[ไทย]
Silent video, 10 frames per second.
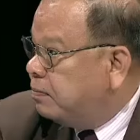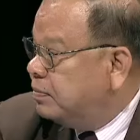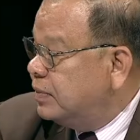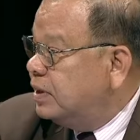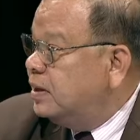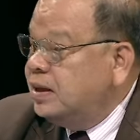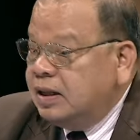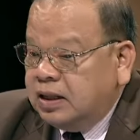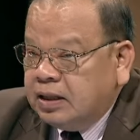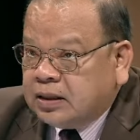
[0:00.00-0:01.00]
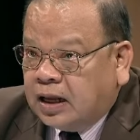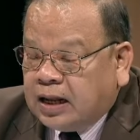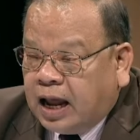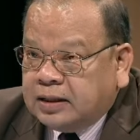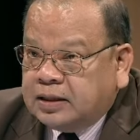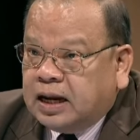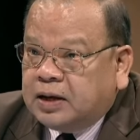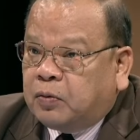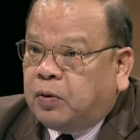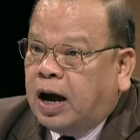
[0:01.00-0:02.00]
มครับ ทนายที่ได้
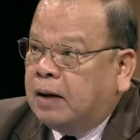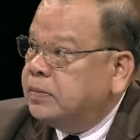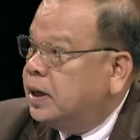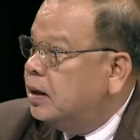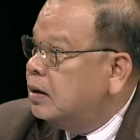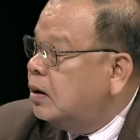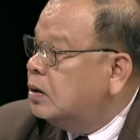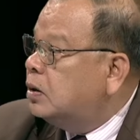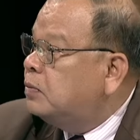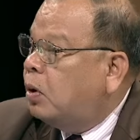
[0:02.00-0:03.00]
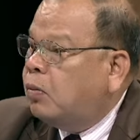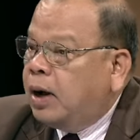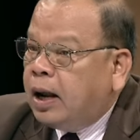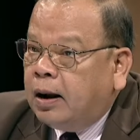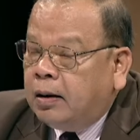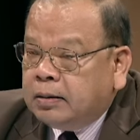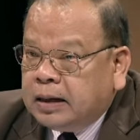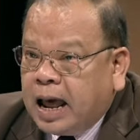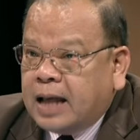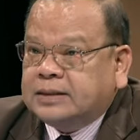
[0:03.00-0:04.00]
ความเนี่ยเขาต้องบอกว่า
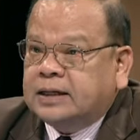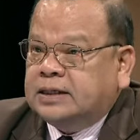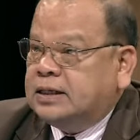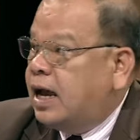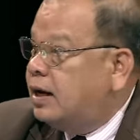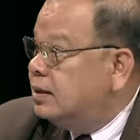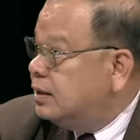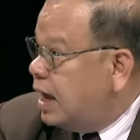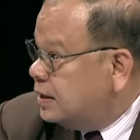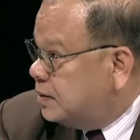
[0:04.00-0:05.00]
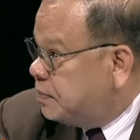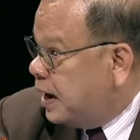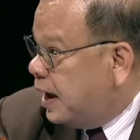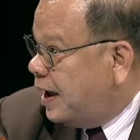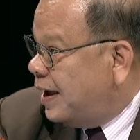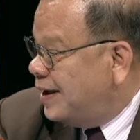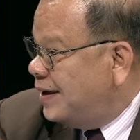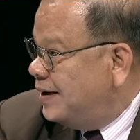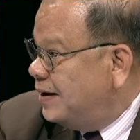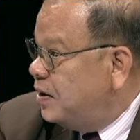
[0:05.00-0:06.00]
น่าจะชนะหรือน่าจะแพ้ค
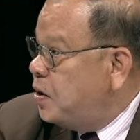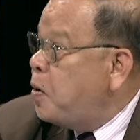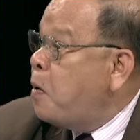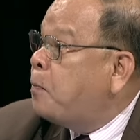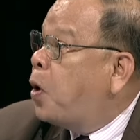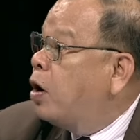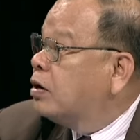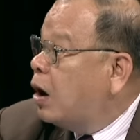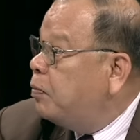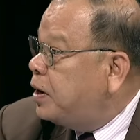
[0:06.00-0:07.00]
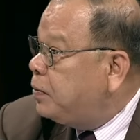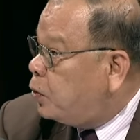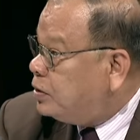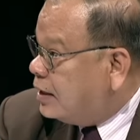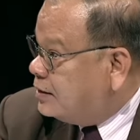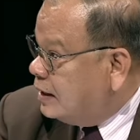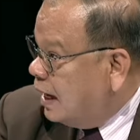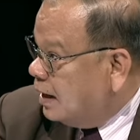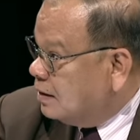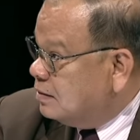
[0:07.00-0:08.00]
รับ เพราะเราไม่ได้เป็นคนตัดสินเอ
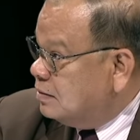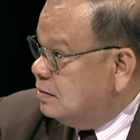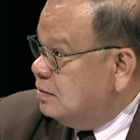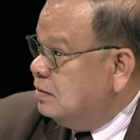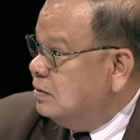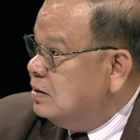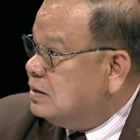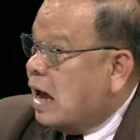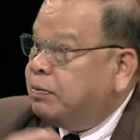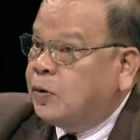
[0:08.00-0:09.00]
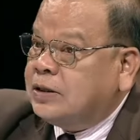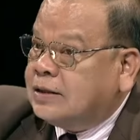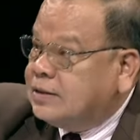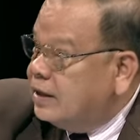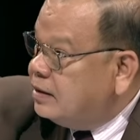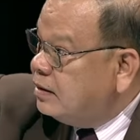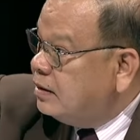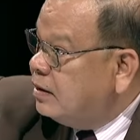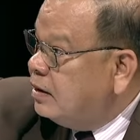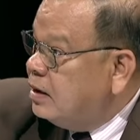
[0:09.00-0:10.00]
งศาลเป็นคนตัดสิน
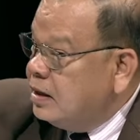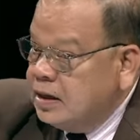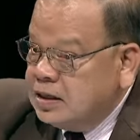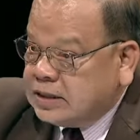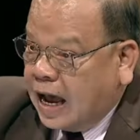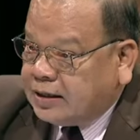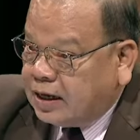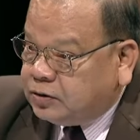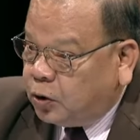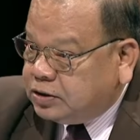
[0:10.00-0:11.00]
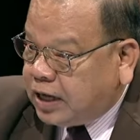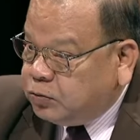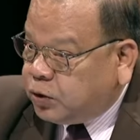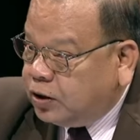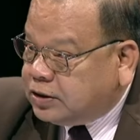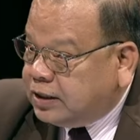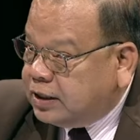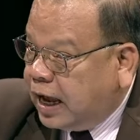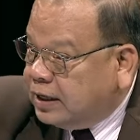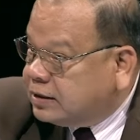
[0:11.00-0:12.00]
ครับศาลชั้นต้นศาลอุทธรณ์ศาลฎี
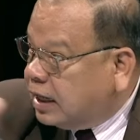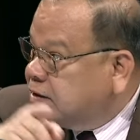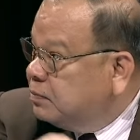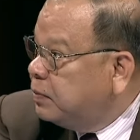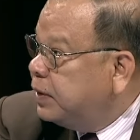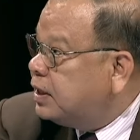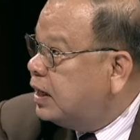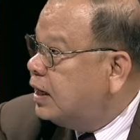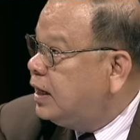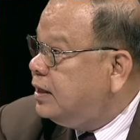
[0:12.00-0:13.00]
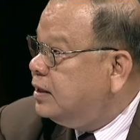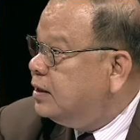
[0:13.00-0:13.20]
กายังตัดสินไม่เหมือนกันเลย